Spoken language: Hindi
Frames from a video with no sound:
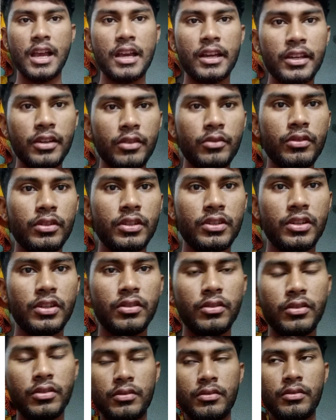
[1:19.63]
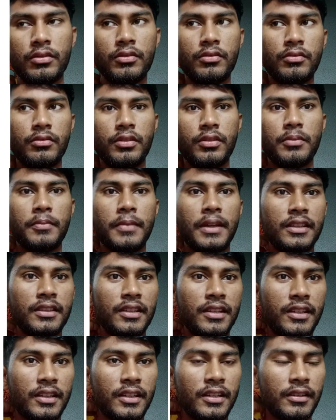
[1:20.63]
आगे कुछ अच्छा ये माइक
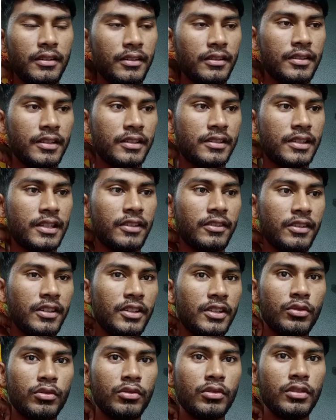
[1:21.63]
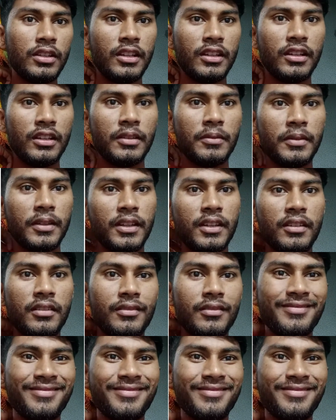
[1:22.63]
दिक्कत सस्ते वाले झोल दिख रहे हैं